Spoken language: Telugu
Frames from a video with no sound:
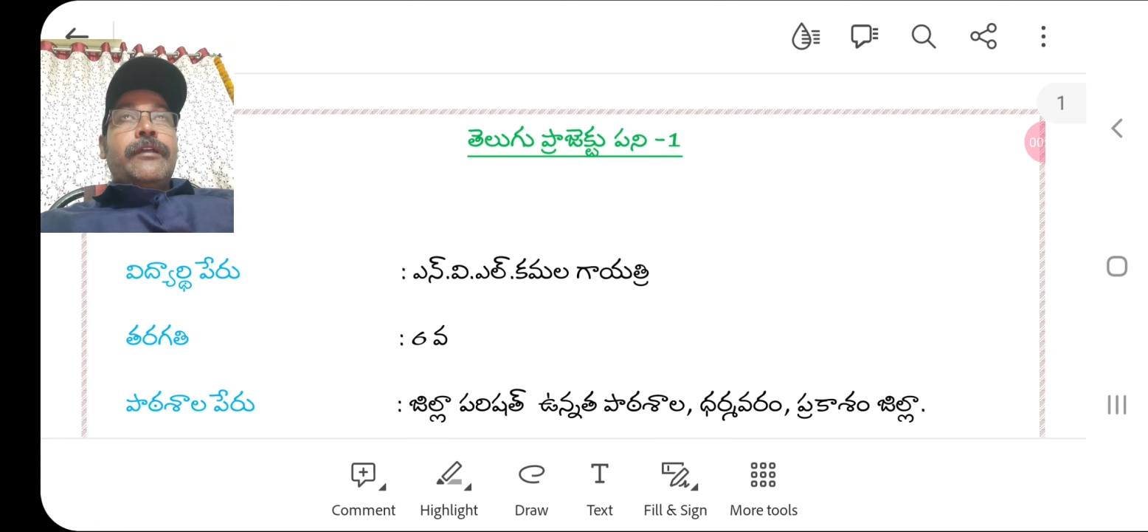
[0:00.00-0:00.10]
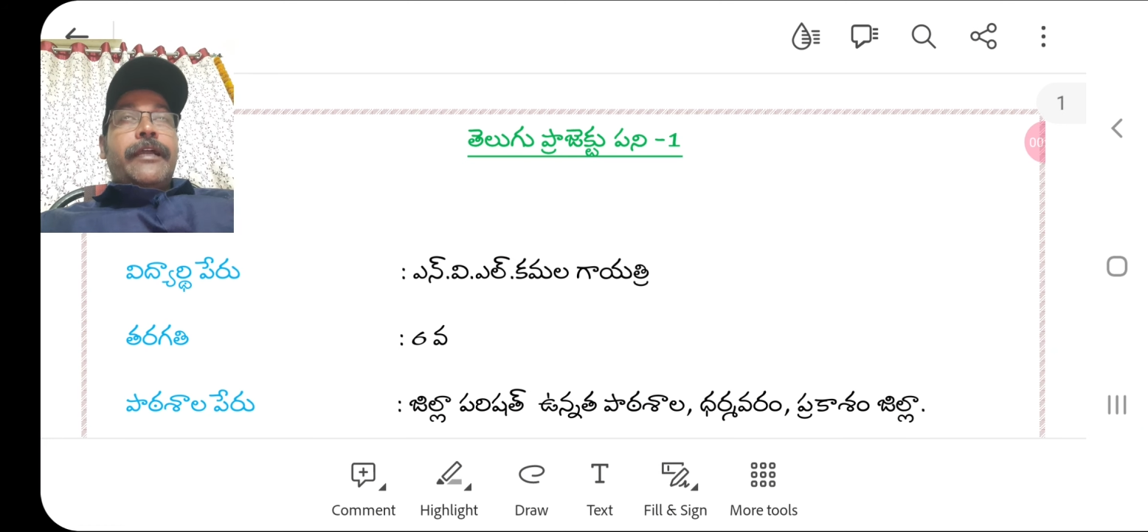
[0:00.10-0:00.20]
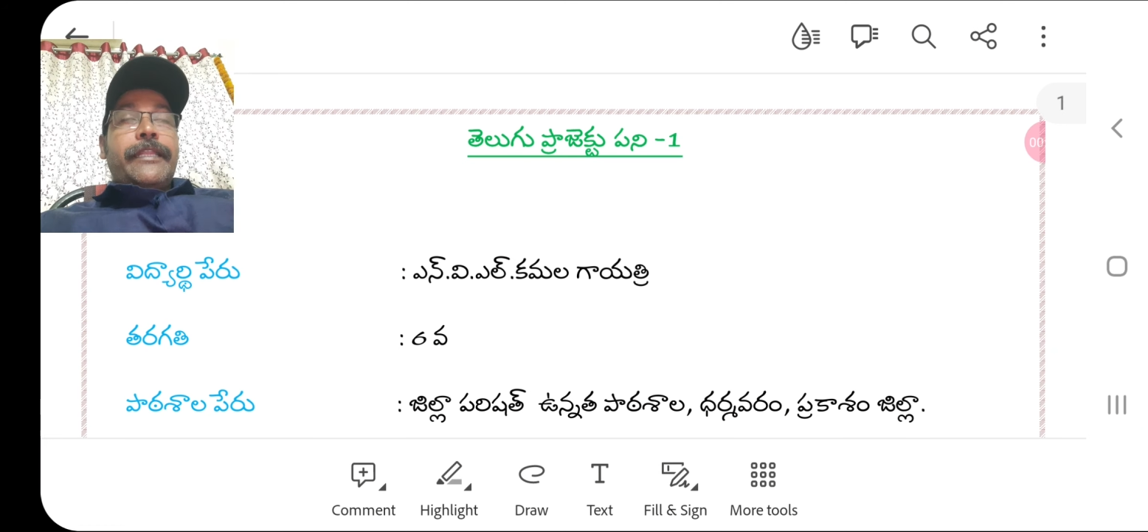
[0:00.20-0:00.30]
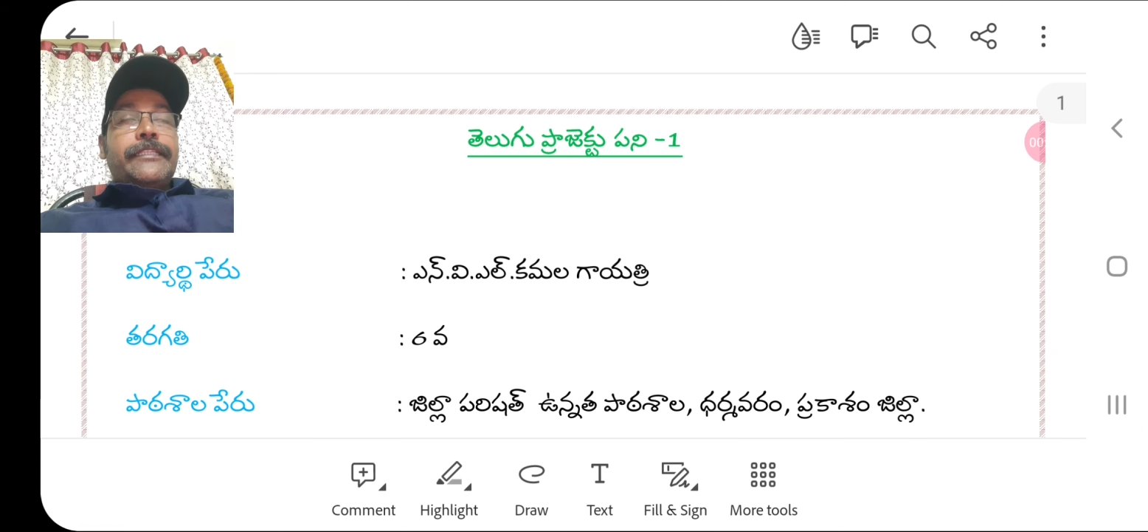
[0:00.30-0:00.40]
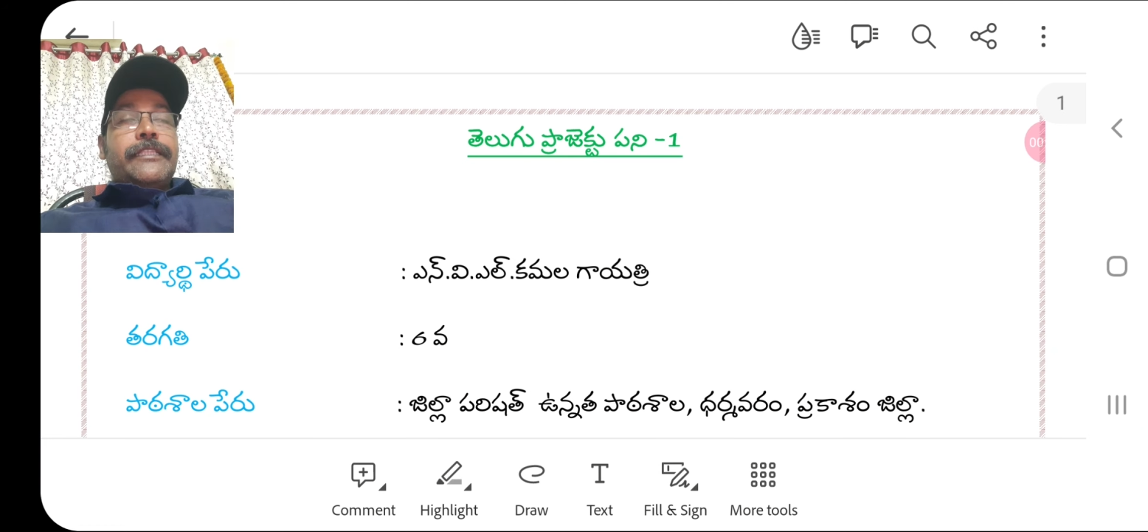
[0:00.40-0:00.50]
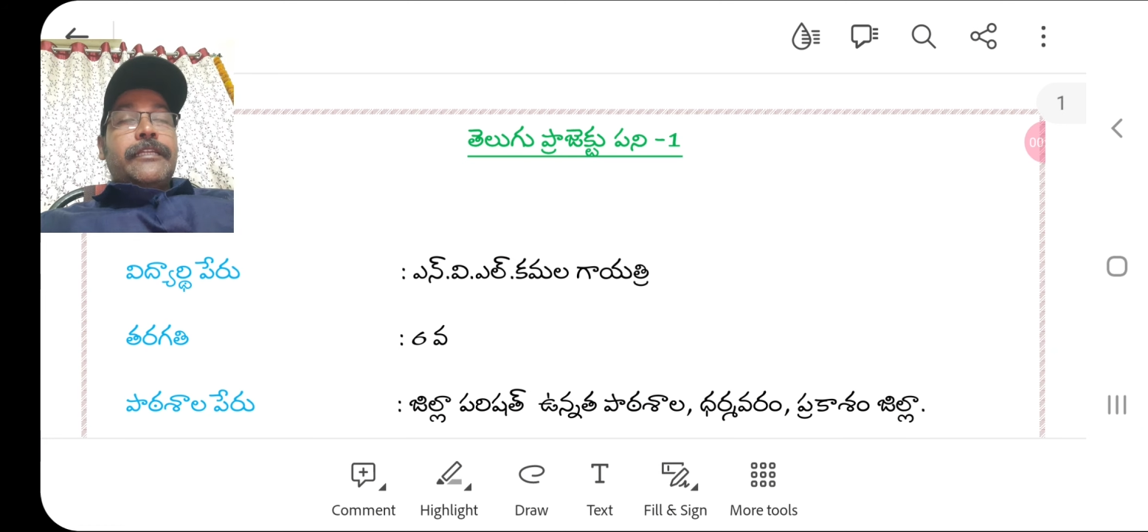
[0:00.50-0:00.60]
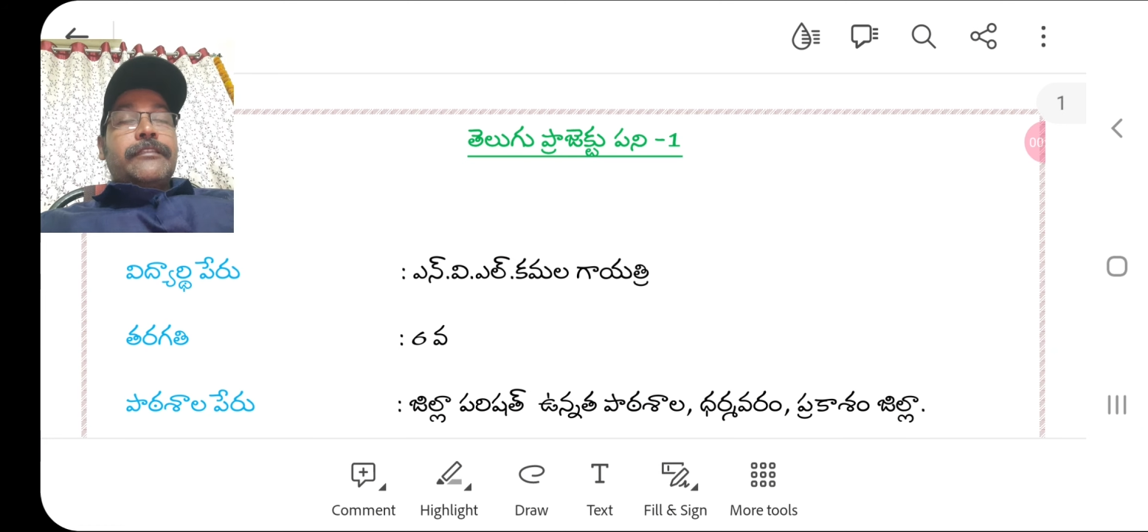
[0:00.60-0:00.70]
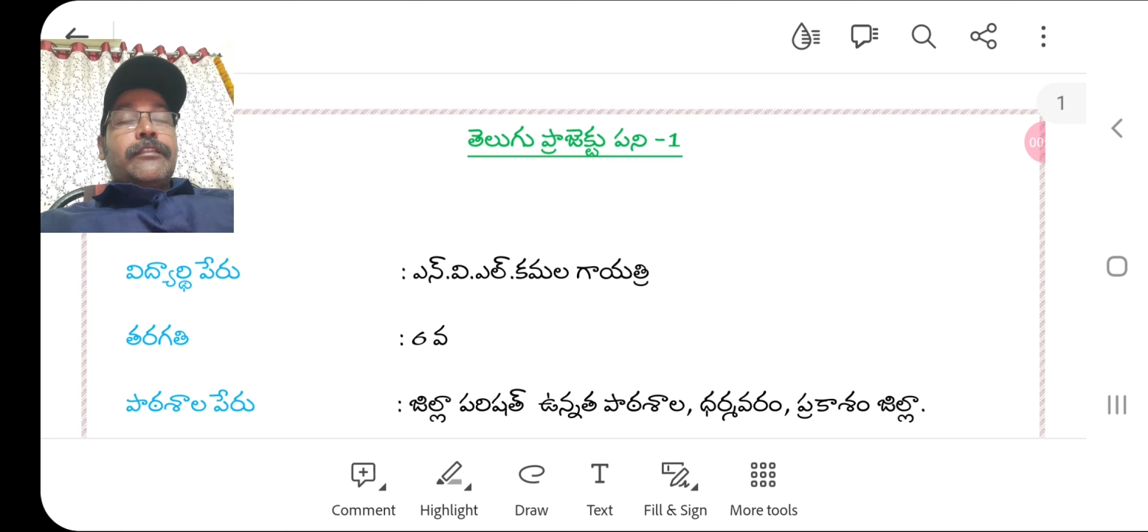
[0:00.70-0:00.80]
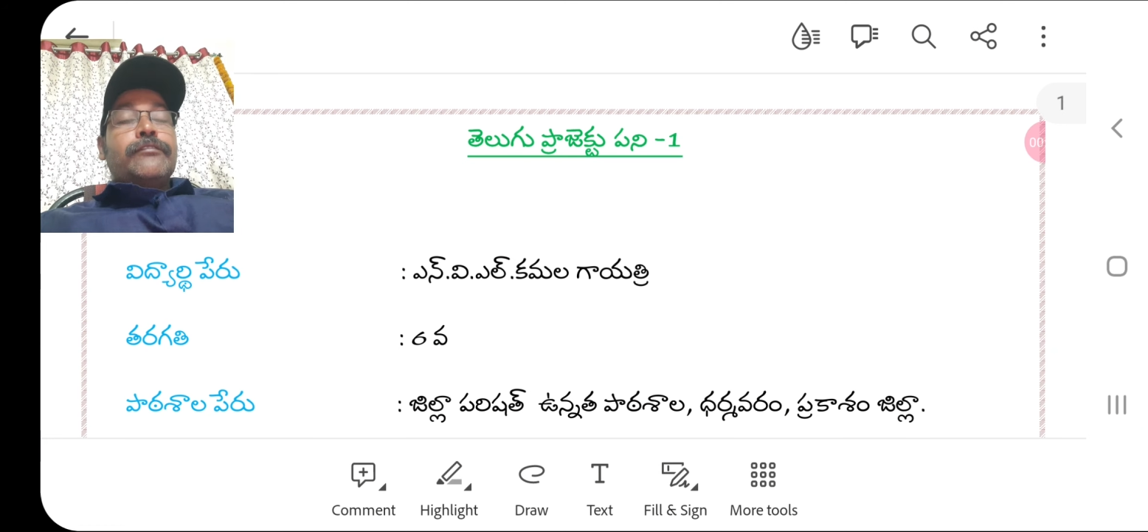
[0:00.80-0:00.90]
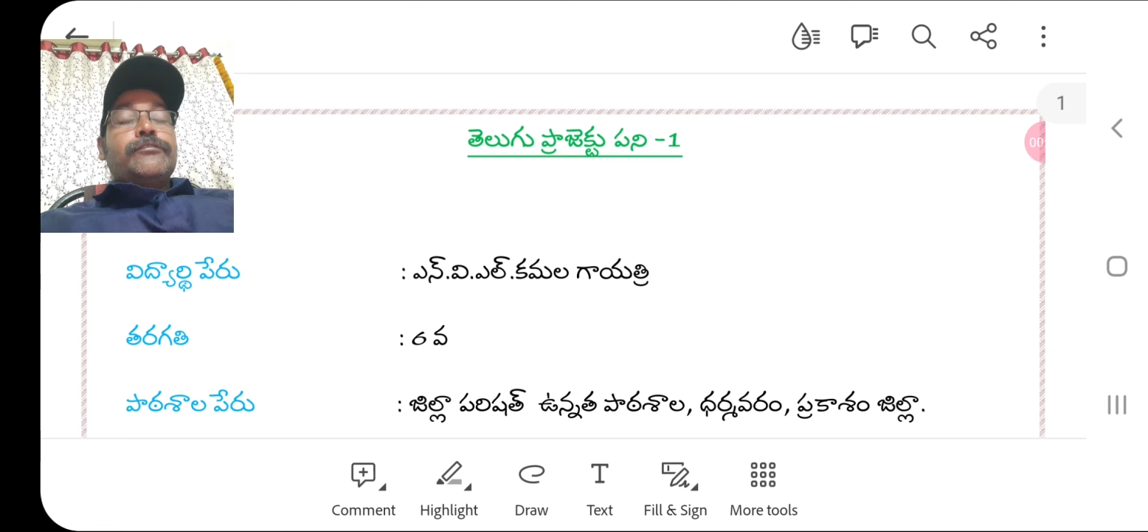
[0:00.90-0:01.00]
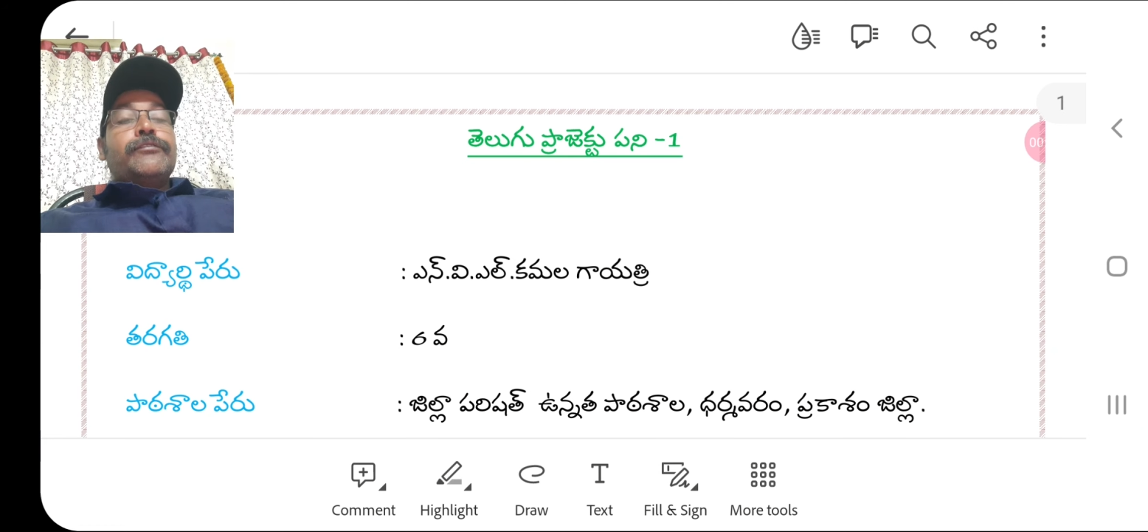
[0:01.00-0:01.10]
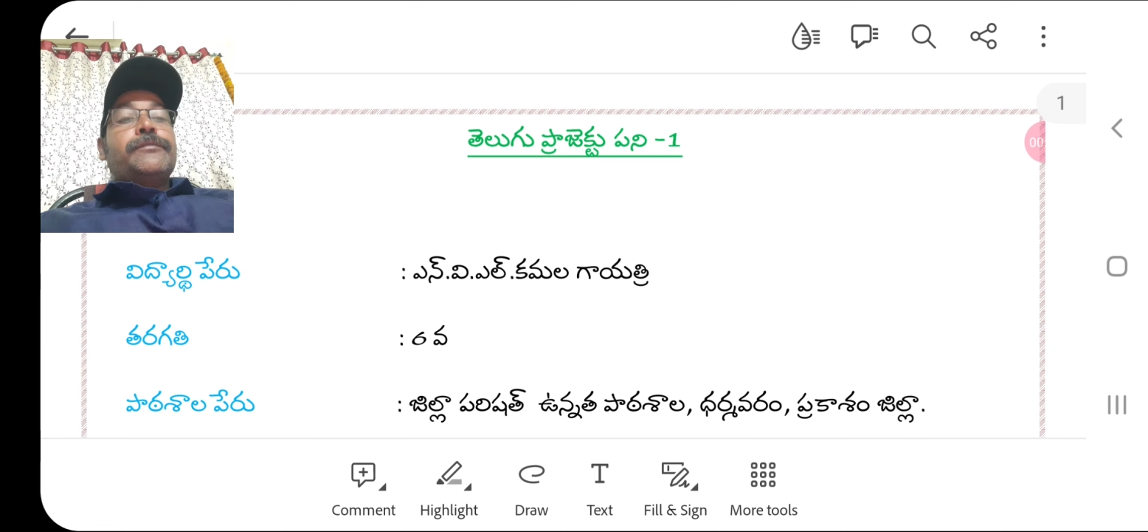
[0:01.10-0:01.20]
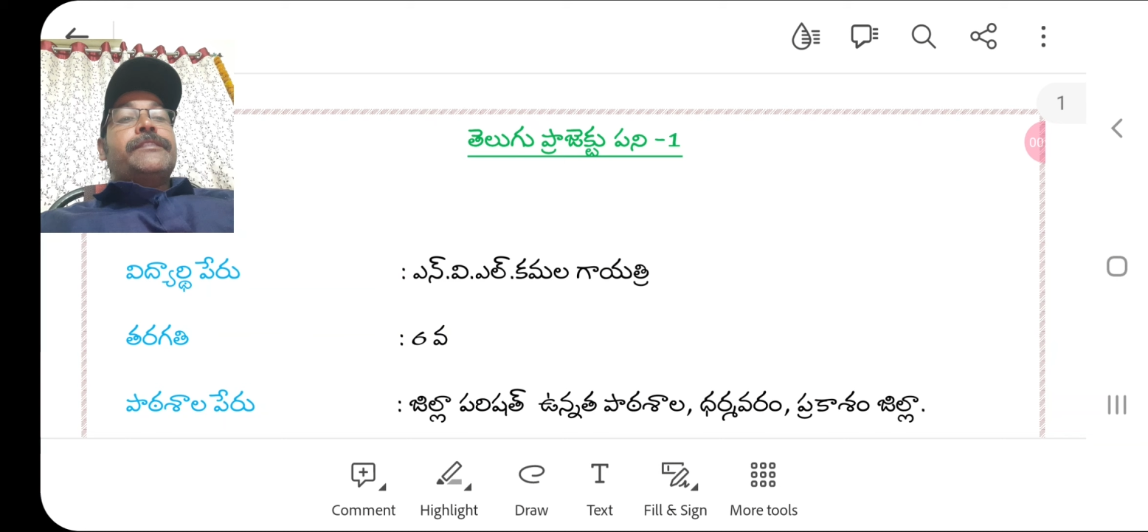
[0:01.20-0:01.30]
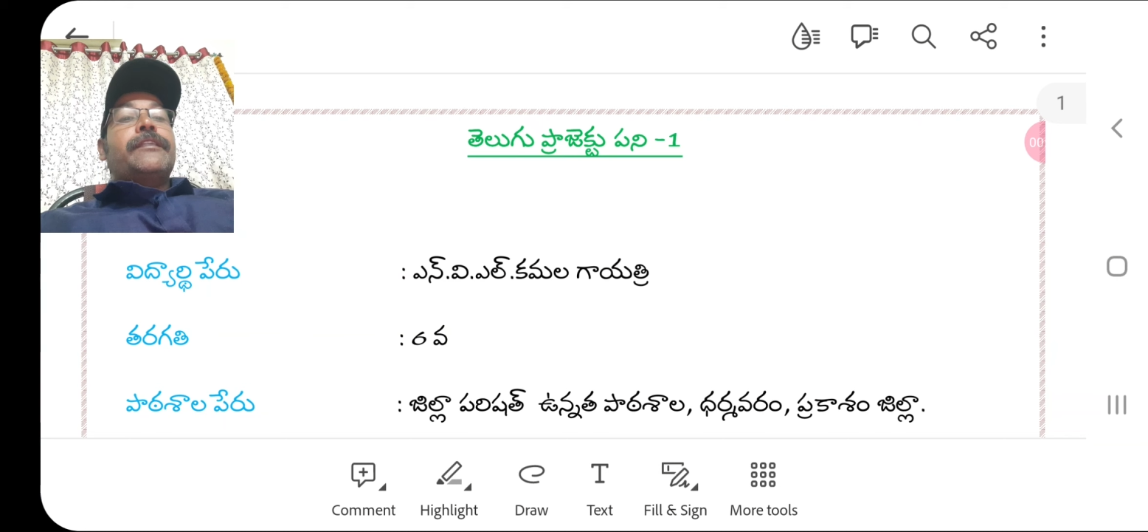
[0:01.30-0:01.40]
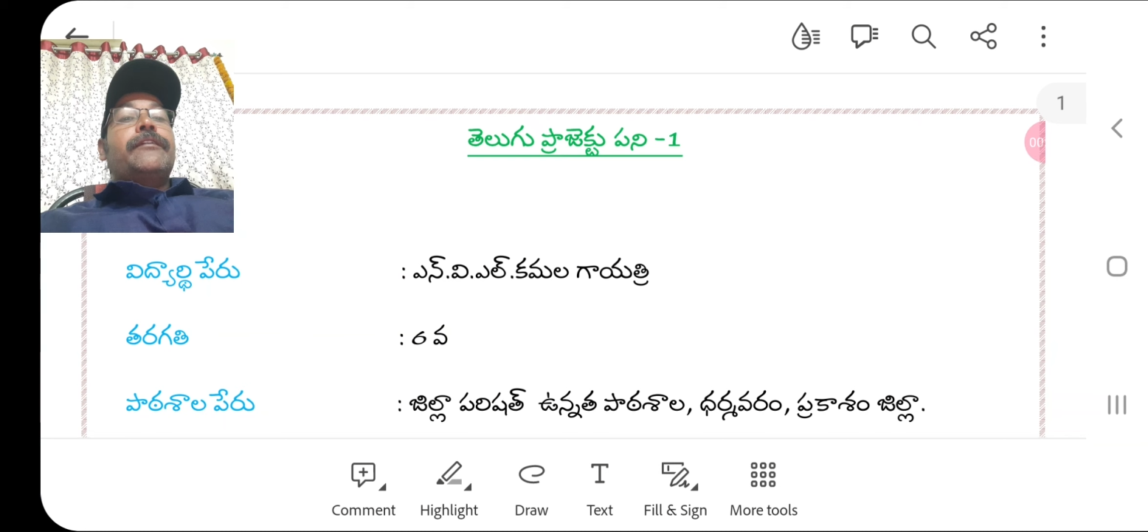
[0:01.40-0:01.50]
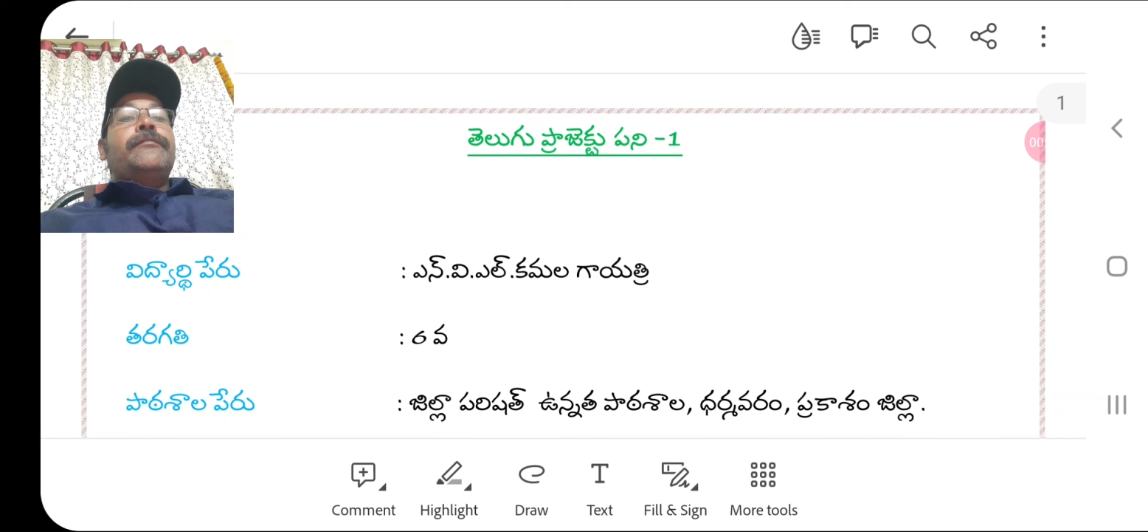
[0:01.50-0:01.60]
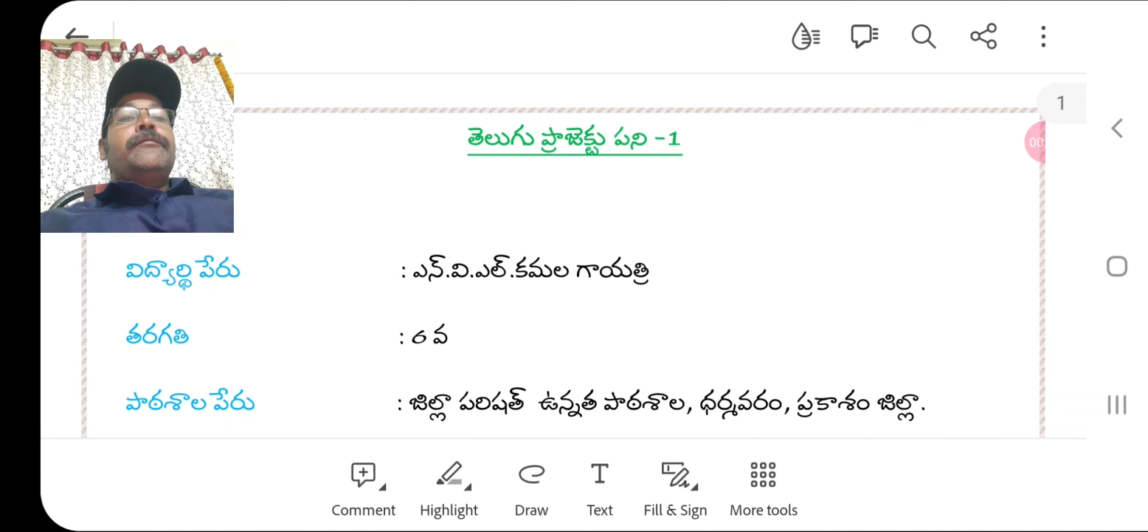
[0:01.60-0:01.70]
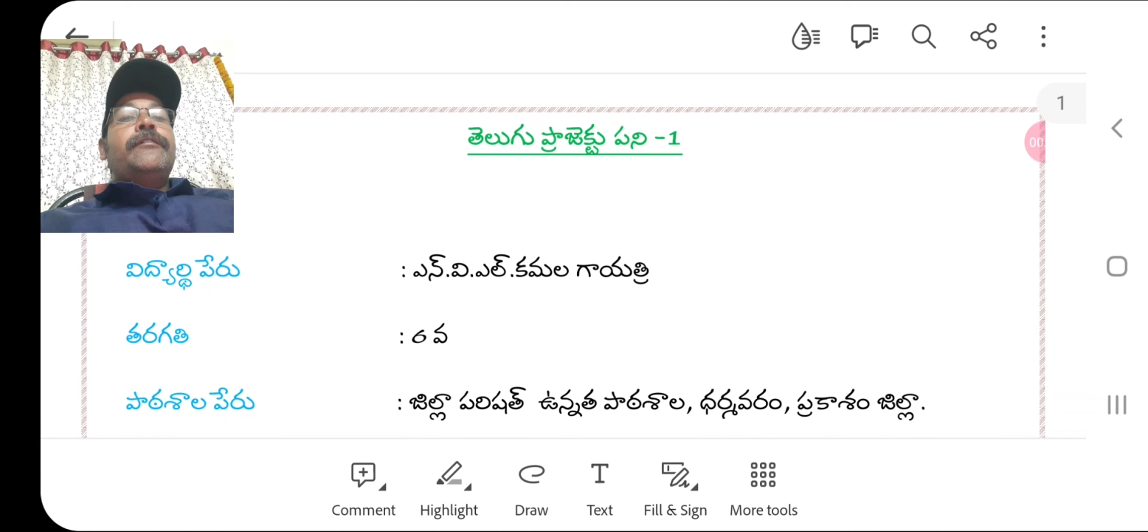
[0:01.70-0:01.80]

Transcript: అన్ని తరగతులకు చూపిస్తాను